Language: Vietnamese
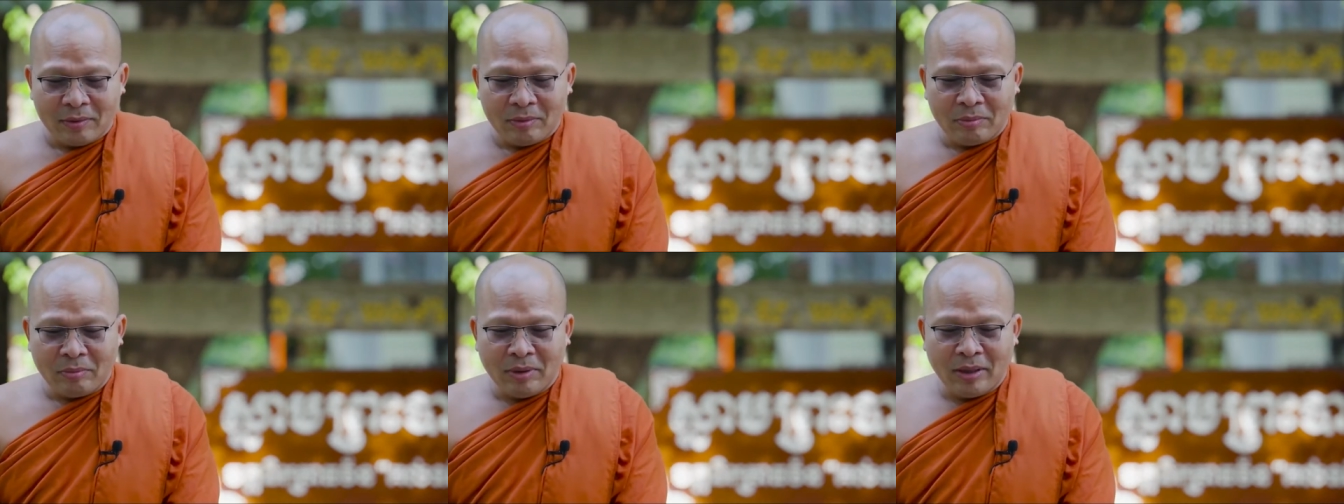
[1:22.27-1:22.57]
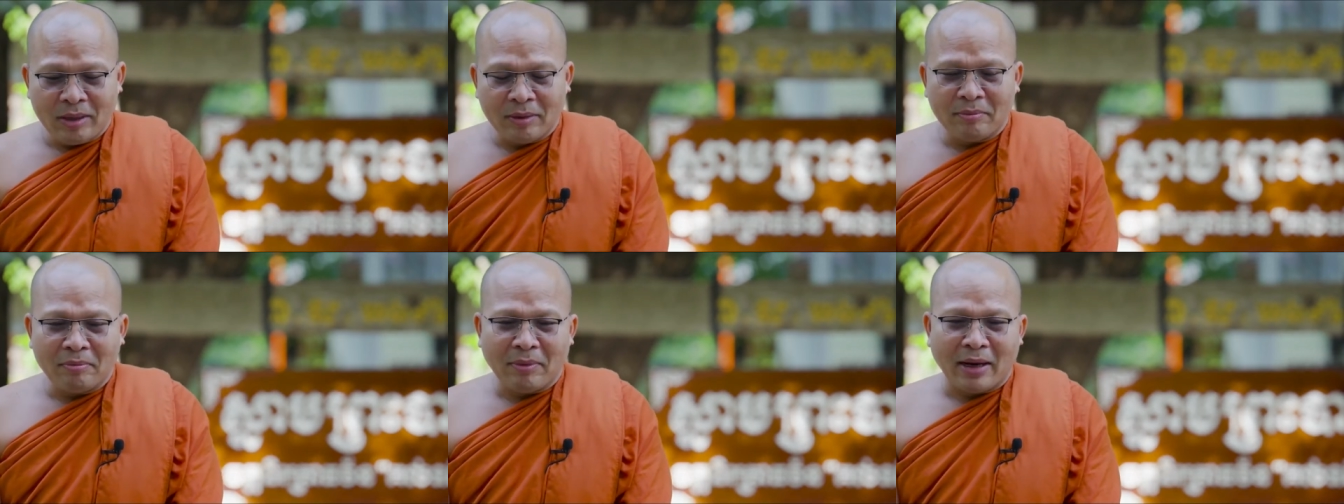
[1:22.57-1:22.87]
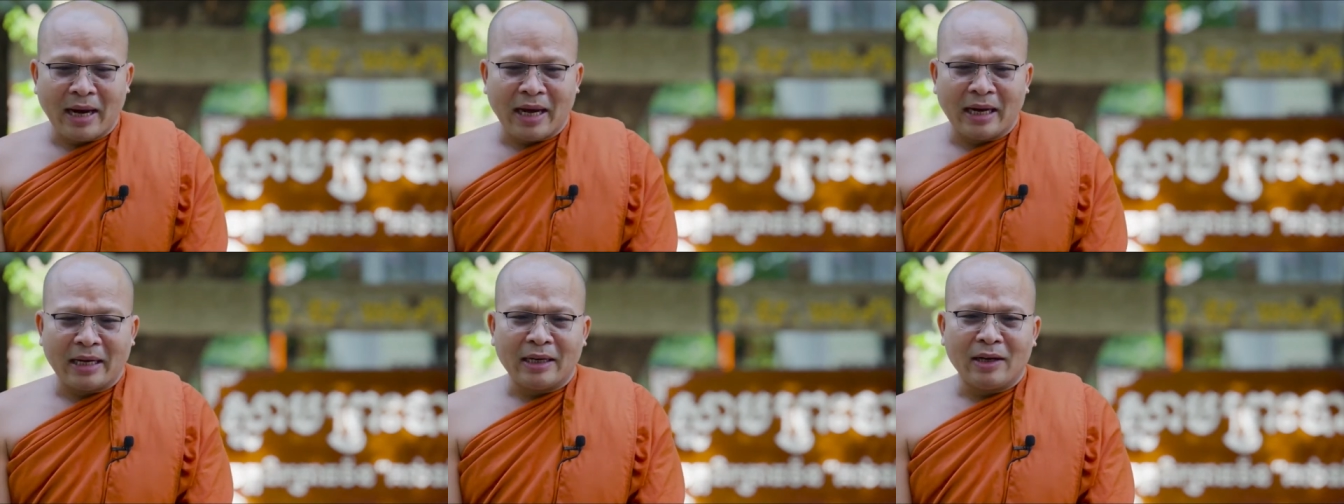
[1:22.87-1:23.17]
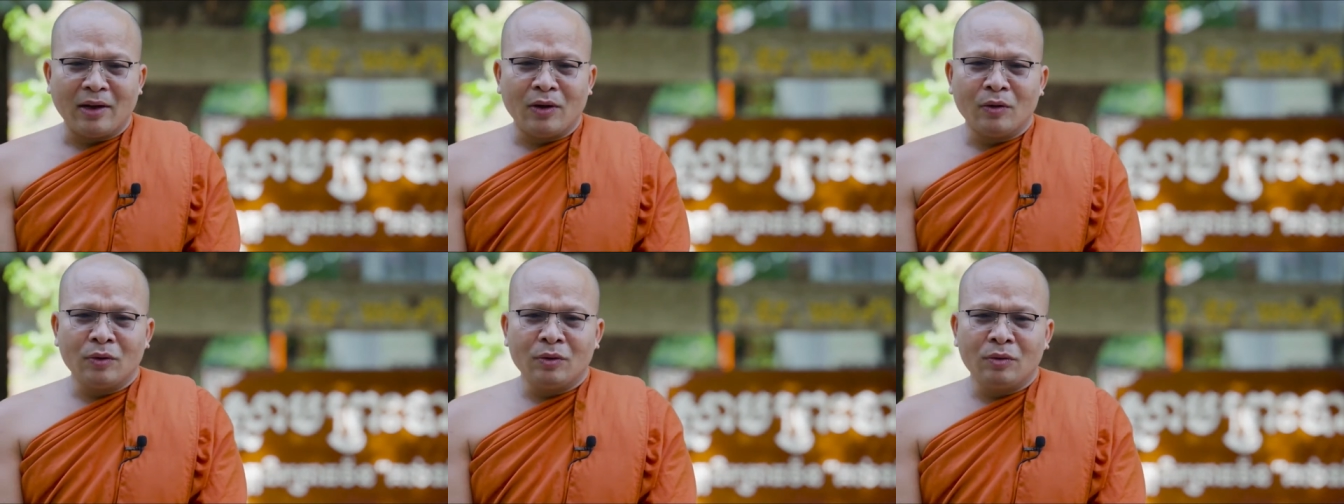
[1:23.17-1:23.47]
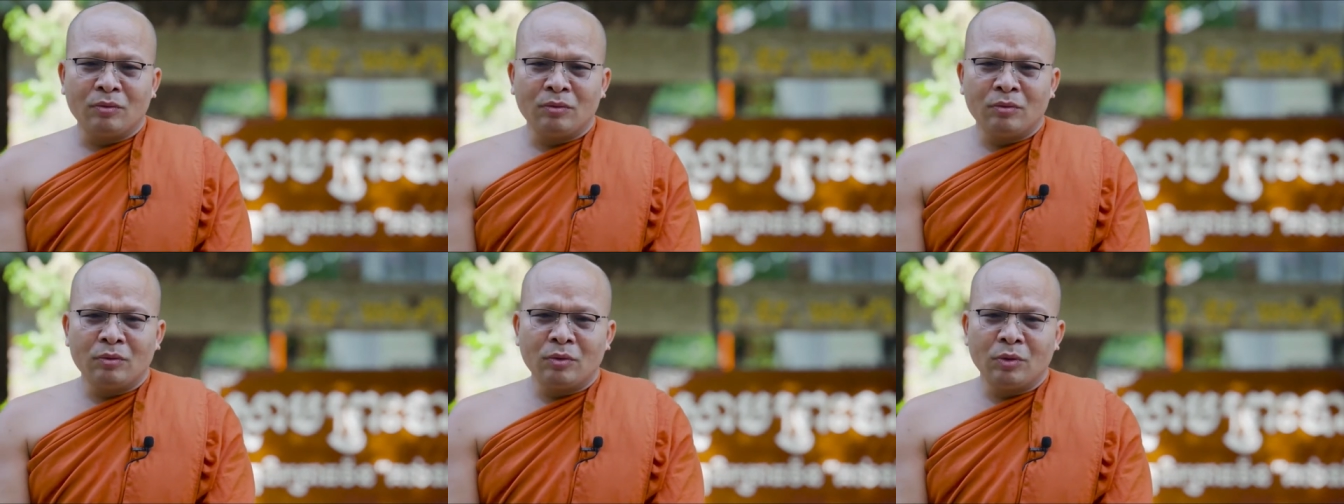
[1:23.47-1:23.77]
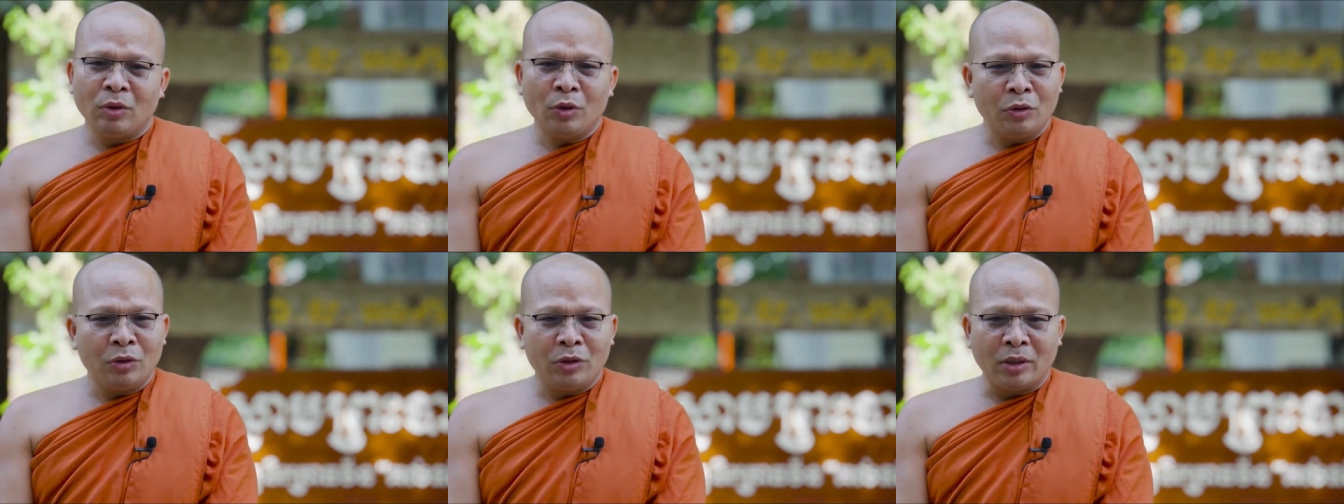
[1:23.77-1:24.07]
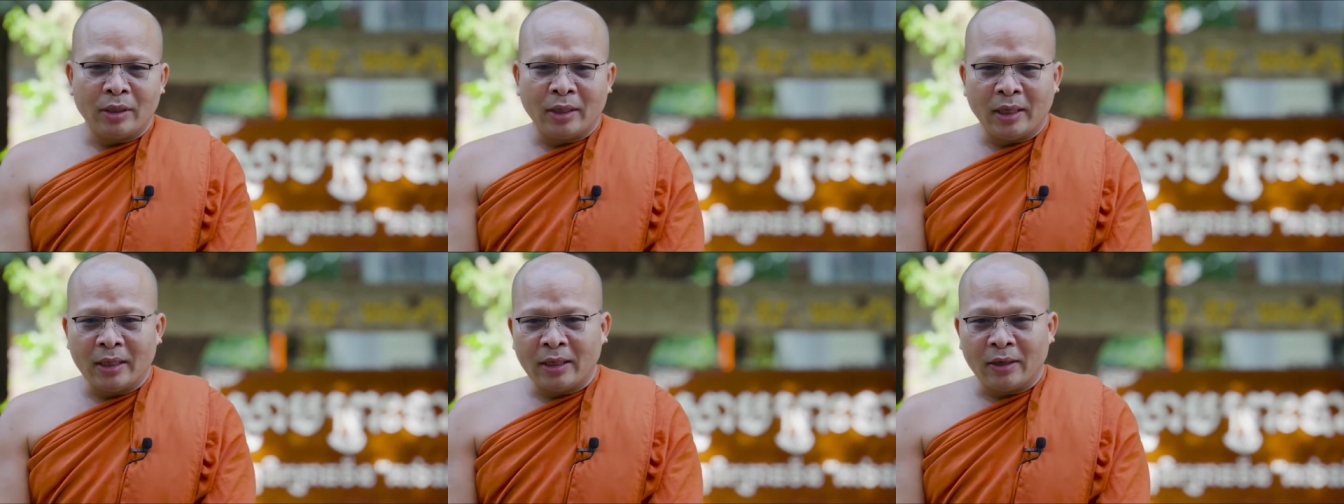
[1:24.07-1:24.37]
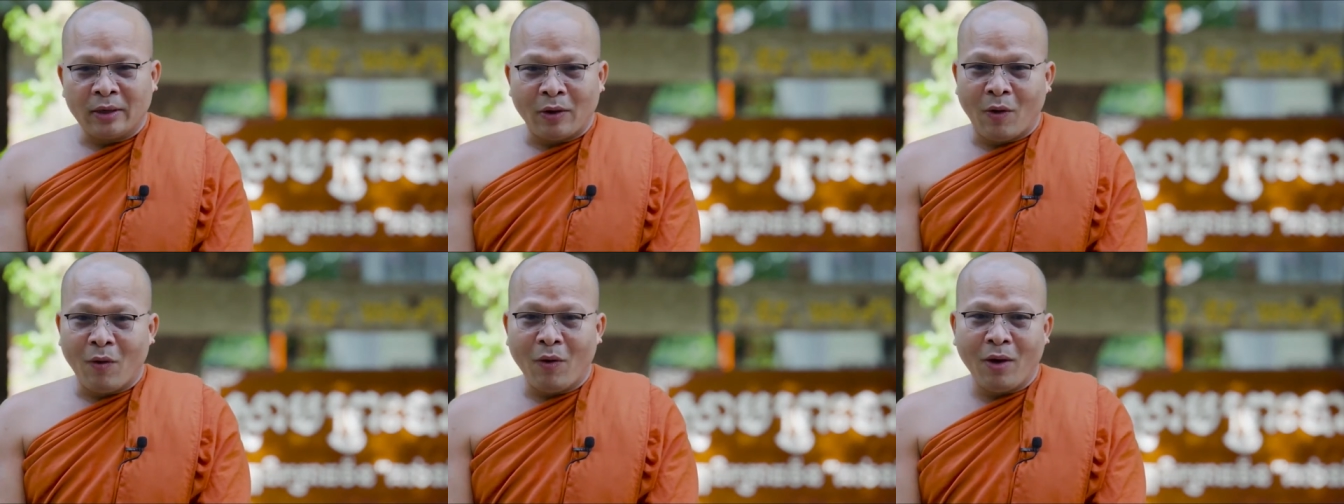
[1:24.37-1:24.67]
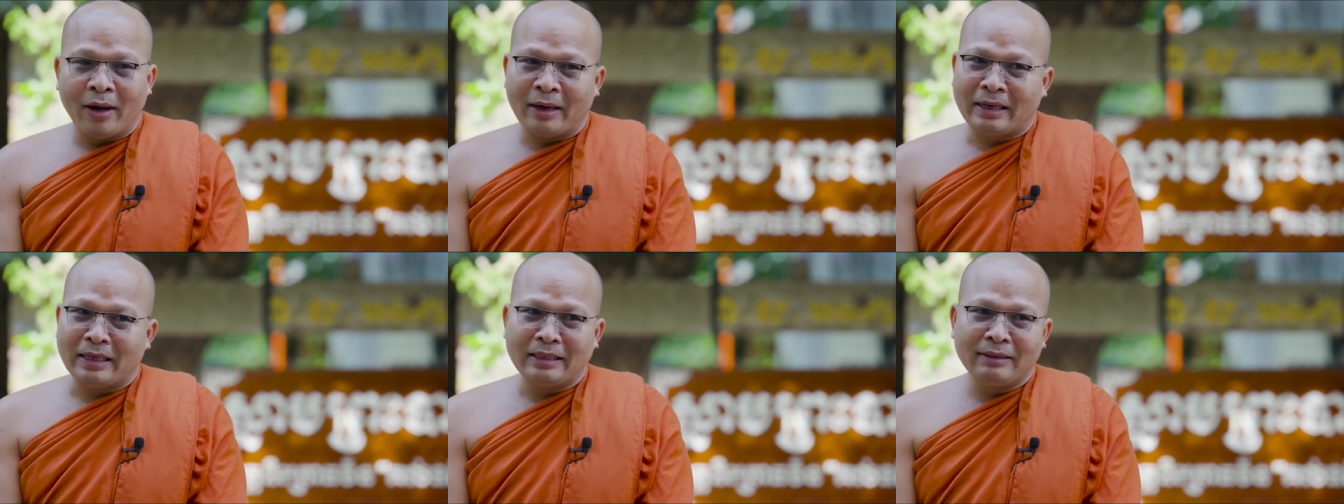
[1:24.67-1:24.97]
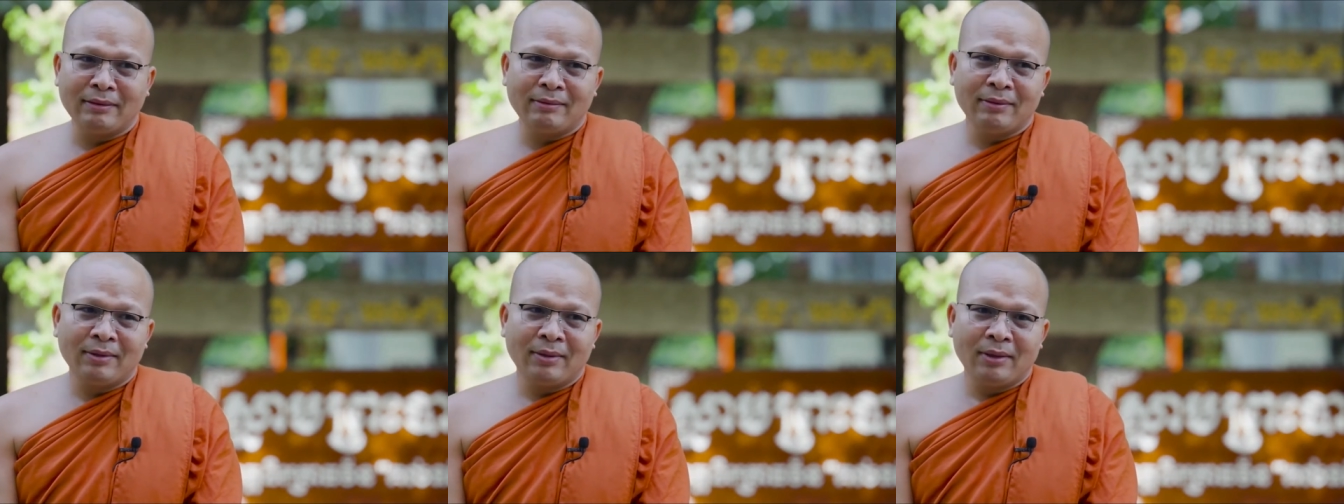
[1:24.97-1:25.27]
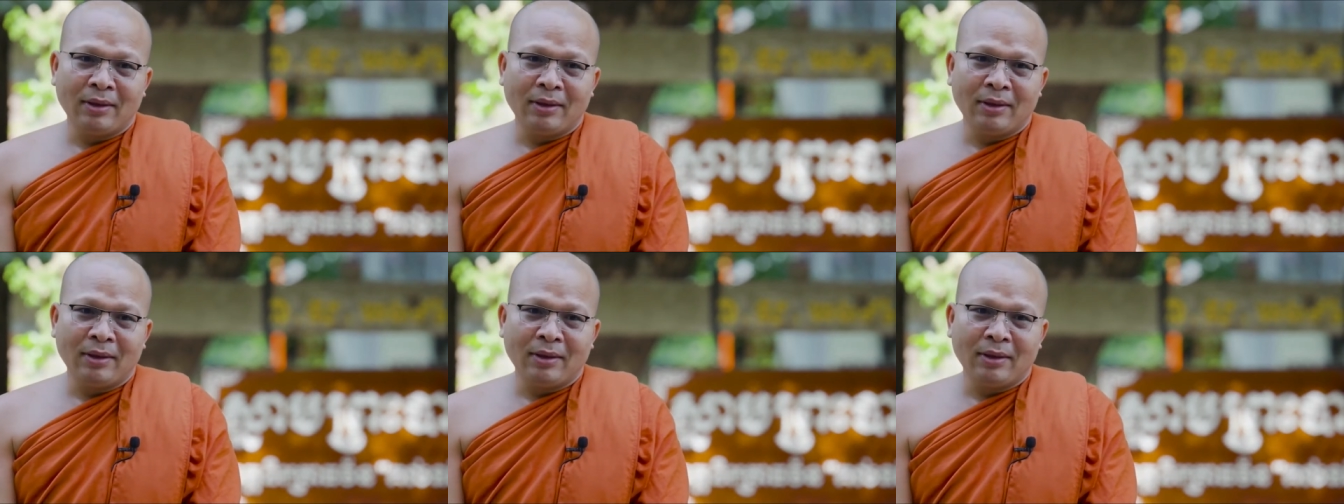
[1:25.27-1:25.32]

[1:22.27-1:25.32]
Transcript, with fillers: miền ban đòi tôi chỉ rất là khó ăn nâng